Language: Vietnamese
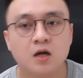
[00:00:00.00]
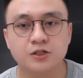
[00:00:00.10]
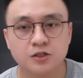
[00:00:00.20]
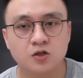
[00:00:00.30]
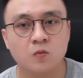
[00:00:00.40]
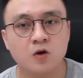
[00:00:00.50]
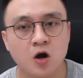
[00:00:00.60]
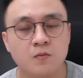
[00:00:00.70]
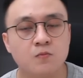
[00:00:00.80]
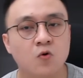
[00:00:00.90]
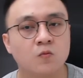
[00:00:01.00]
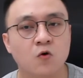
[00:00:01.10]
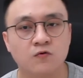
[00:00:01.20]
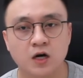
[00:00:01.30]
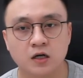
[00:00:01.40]
trường cũng có một
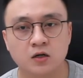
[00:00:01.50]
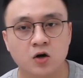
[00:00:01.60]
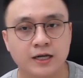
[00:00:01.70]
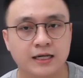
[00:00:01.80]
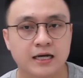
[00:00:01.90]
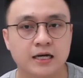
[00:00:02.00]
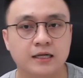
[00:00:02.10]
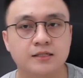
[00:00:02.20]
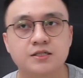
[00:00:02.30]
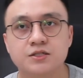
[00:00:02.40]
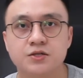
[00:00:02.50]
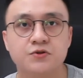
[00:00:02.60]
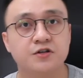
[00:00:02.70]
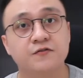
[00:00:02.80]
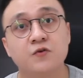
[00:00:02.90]
bộ phận gọi là
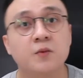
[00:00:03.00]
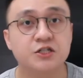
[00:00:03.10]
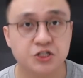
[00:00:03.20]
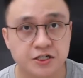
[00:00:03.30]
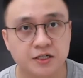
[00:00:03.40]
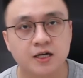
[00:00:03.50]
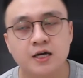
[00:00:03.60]
student information